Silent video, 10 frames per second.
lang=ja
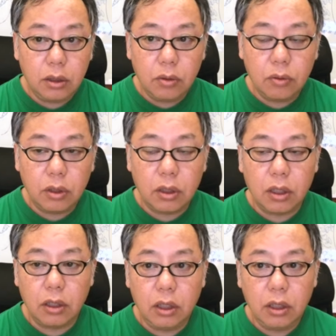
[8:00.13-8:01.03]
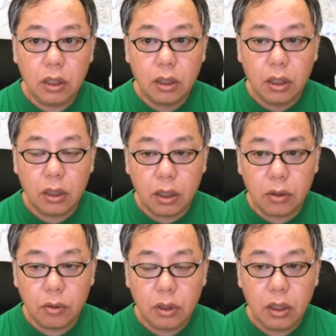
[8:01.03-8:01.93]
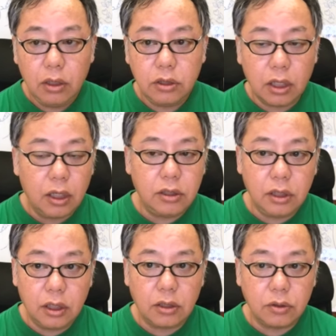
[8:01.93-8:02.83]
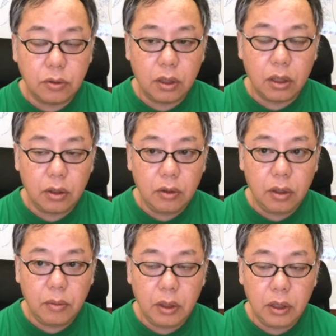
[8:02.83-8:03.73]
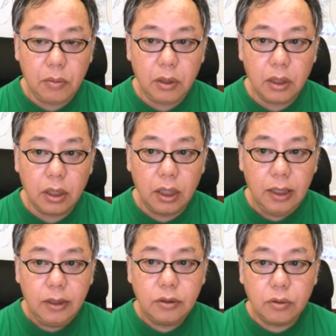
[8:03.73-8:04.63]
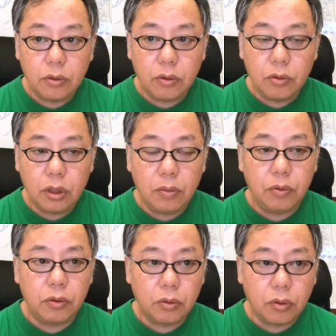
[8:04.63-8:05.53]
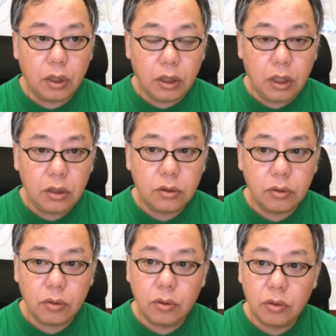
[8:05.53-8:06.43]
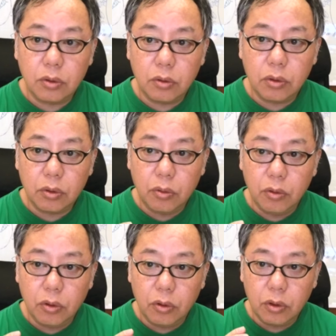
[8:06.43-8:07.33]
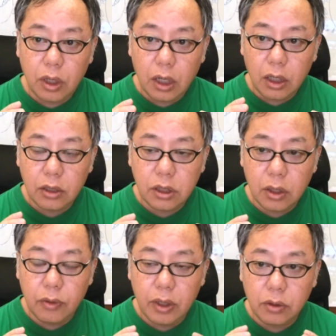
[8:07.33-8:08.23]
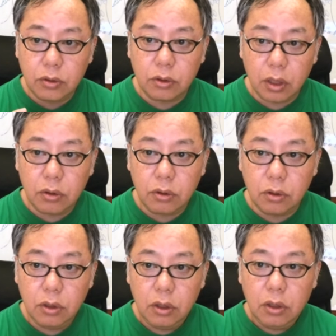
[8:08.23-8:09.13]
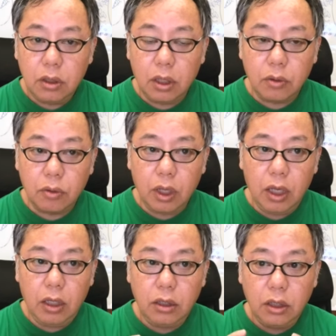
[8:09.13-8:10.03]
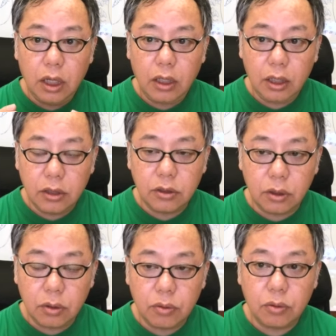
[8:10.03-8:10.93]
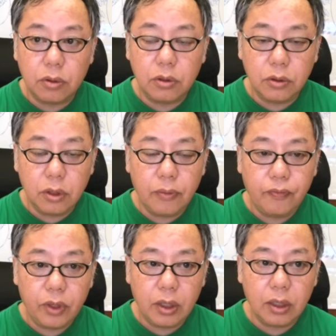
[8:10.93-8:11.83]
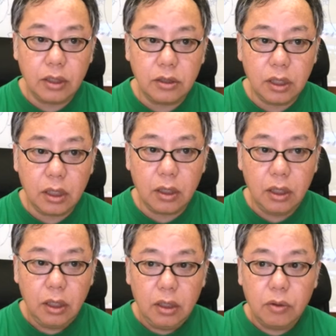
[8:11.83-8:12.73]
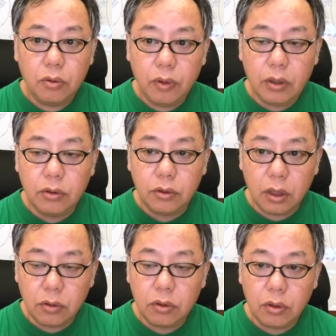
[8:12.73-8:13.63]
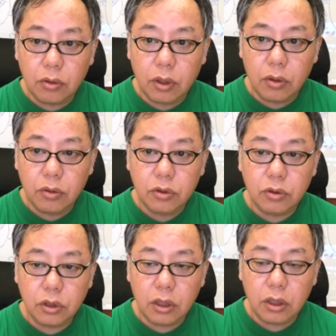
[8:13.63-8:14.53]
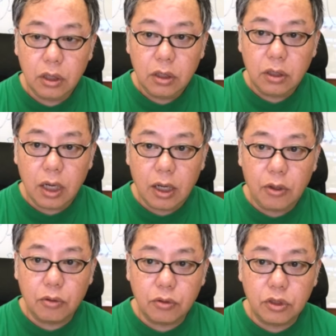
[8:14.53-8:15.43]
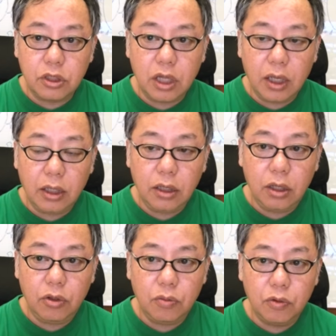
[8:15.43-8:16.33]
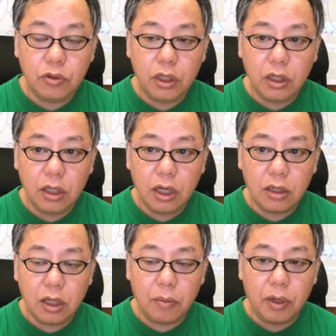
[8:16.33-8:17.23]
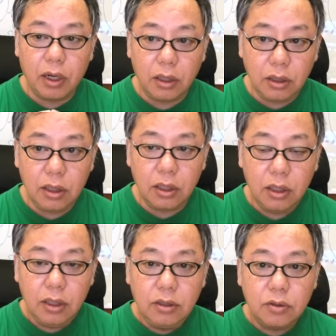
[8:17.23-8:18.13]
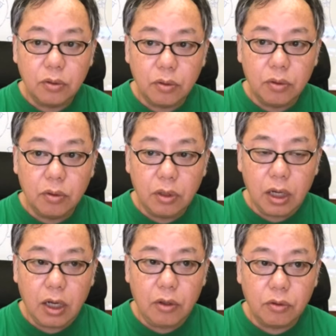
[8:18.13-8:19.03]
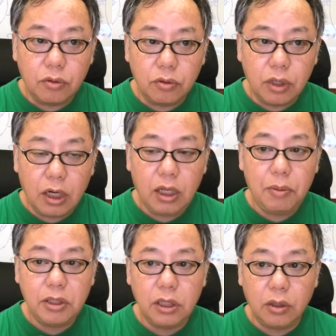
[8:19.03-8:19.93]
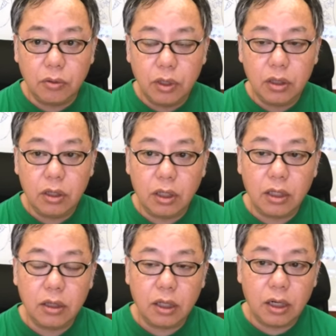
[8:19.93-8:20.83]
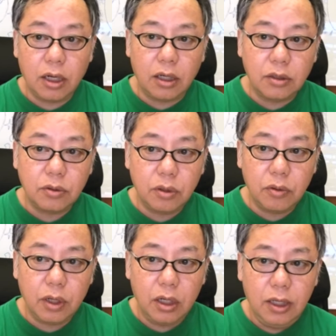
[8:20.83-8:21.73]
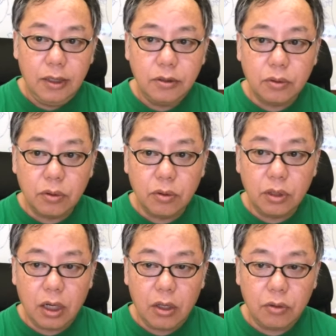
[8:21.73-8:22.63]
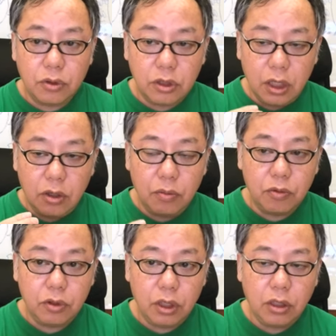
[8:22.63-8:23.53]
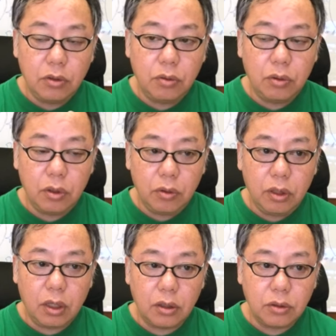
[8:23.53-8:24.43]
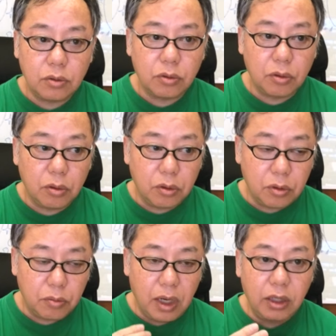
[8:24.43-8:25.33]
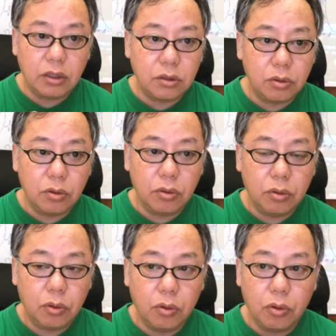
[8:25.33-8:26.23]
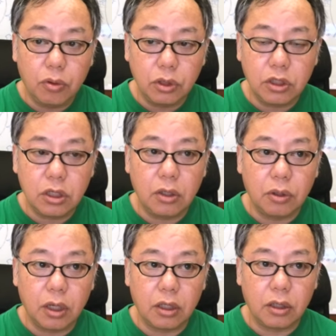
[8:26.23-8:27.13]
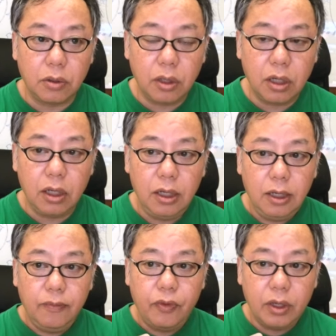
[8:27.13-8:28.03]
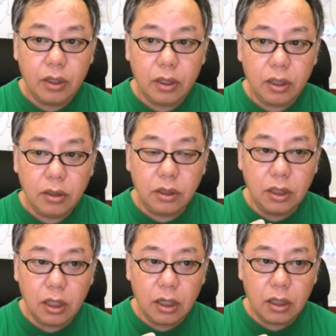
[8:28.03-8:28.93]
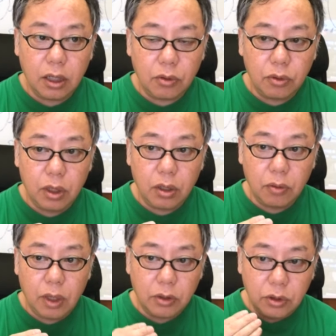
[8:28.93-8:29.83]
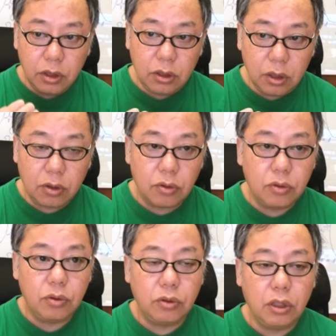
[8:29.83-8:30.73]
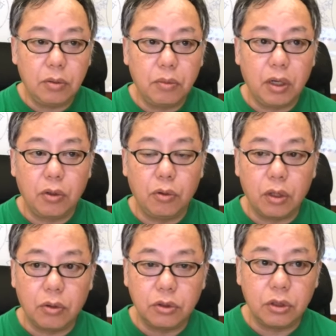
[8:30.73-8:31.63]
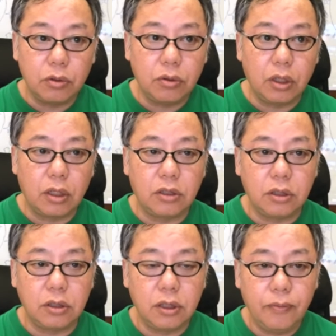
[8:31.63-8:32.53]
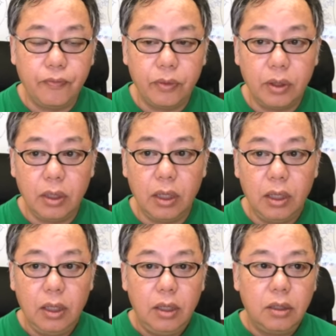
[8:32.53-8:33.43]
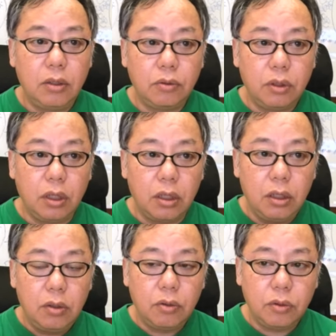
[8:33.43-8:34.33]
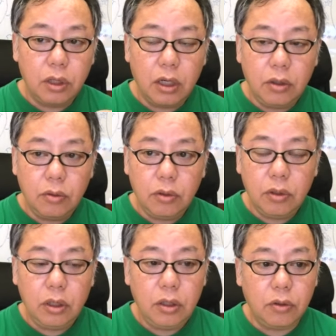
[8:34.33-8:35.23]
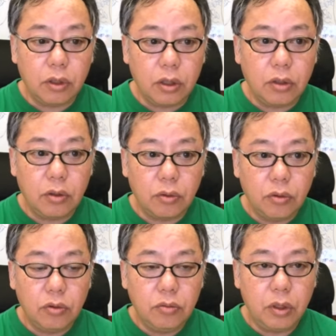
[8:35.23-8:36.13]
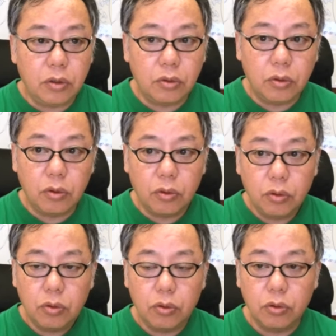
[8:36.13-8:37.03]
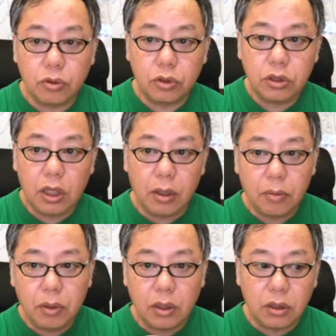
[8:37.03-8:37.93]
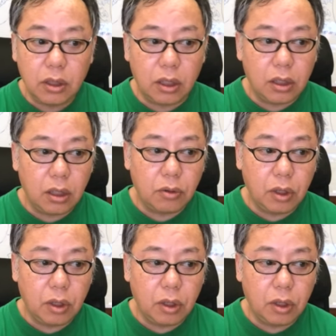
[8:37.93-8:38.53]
りっていうのが、だから人間関係とか社会生活の中では、まあ言ってみたら、そのトラブルとかね、その関係性が悪くなる原因になりやすいってことですよね。関係性がこの悪くなるっていうのは、要するに仲良くしたいっていう目的があった場合に、その仲良くなれませんよねってなったら、それはその仲良くしたいって目的にとっては、そのマイナスの方向に力をかけてるから、だから人間関係においては悪いっていうふうにまあ評価をしてるって話ですね。で、なので、この怒りのエネルギーっていうのをうまくこうコントロールして、まあね、